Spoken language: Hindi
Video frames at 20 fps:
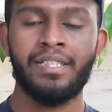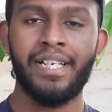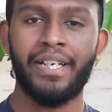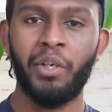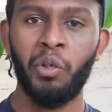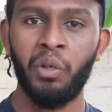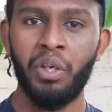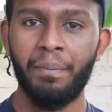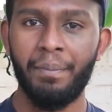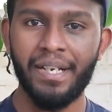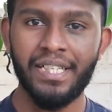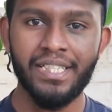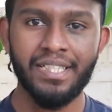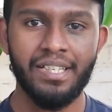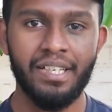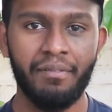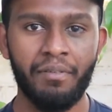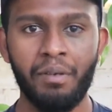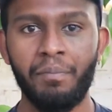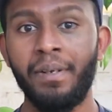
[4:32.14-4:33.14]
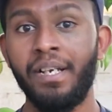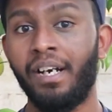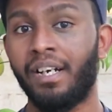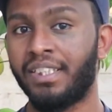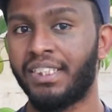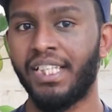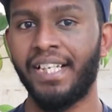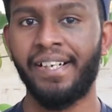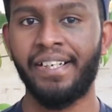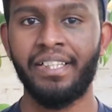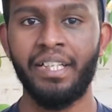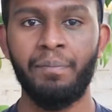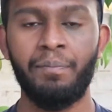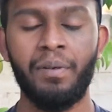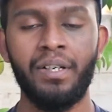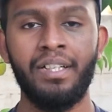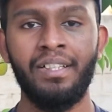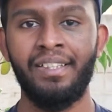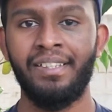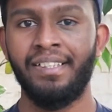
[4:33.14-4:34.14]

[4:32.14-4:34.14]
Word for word: सिक्योरिटी पैचेस लेवल भी आता रहता है पर